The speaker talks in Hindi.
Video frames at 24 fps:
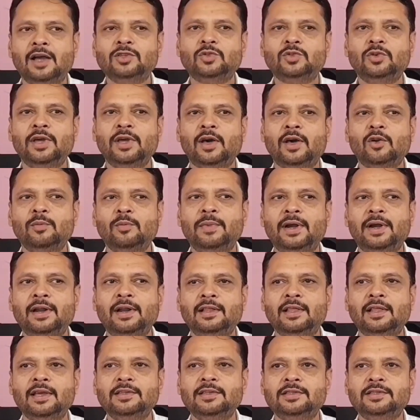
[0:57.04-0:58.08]
आज कोई आर्गूमेंट
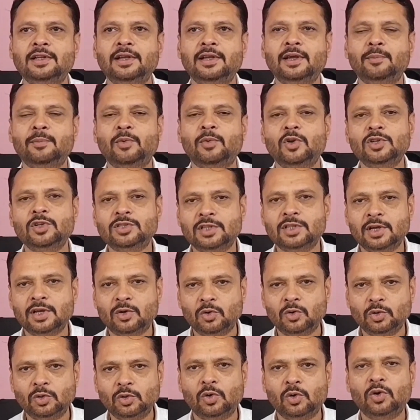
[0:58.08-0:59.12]
नहीं था इसीलिए कि पुलिस ने
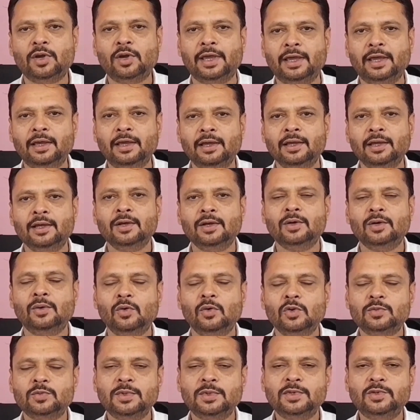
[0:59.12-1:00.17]
खुद होके
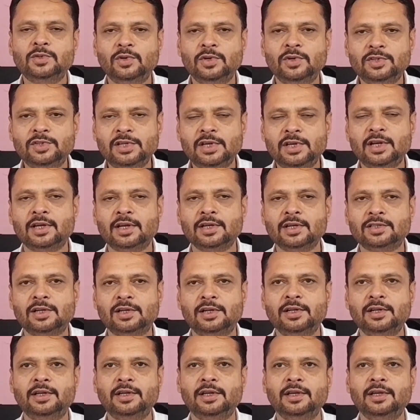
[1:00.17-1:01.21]
उसमें जुडिशियल
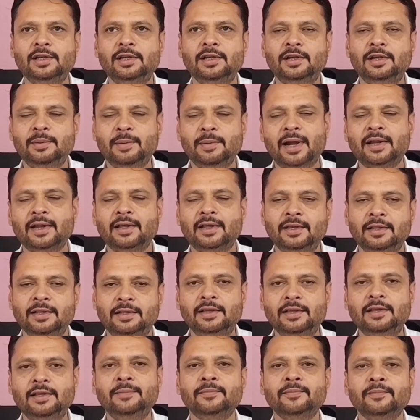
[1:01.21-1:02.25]
कस्टडी की डिमांड की
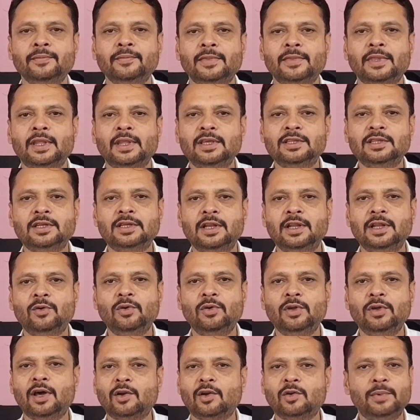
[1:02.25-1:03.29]
थी इसके लिए
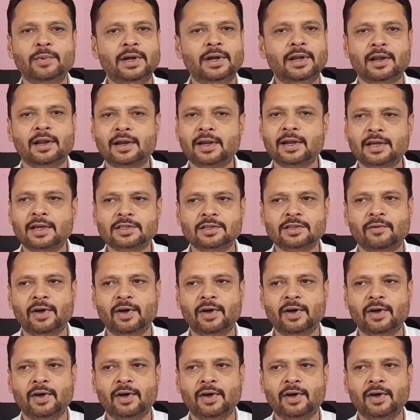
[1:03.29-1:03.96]
कोई आर्गूमेंट करने का